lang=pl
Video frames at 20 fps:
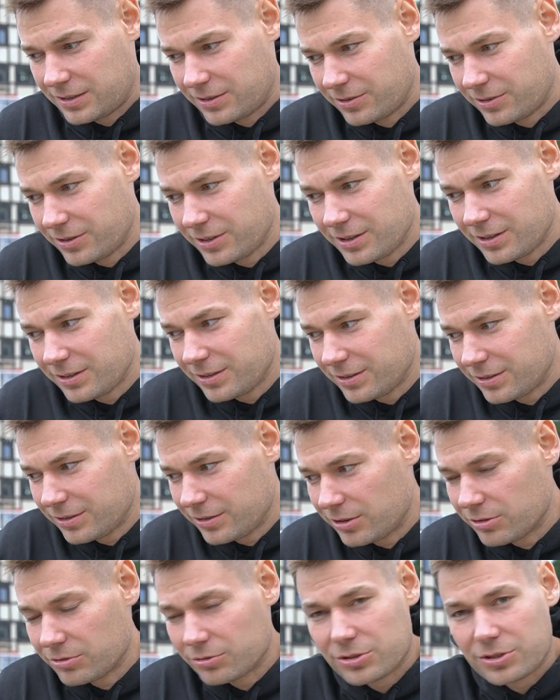No i, i
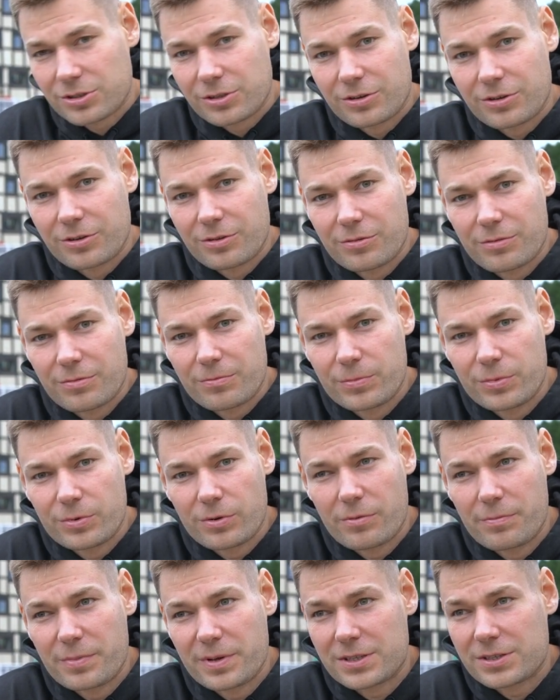cóż, no
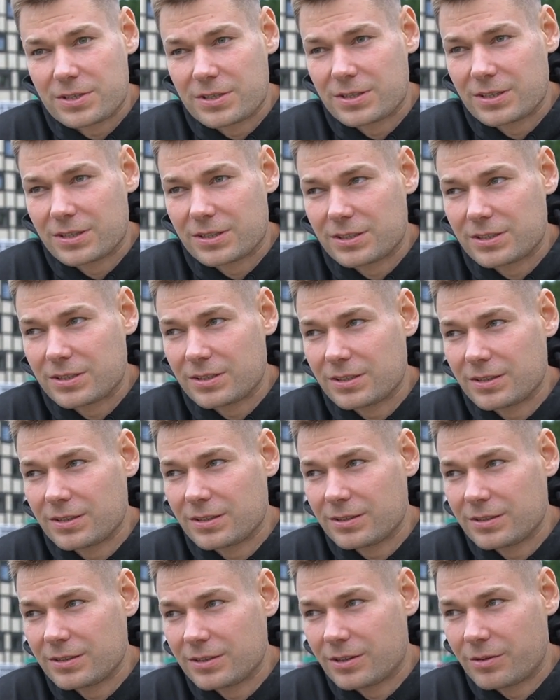było 5.30,
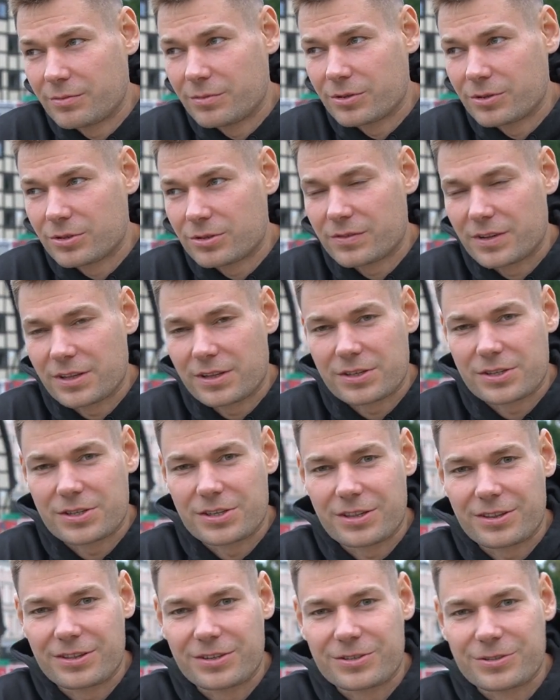oby już więcej się
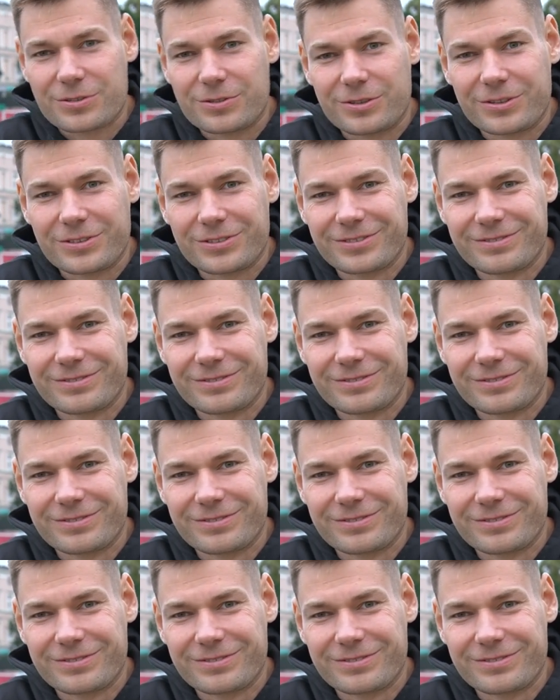nie zdarzyło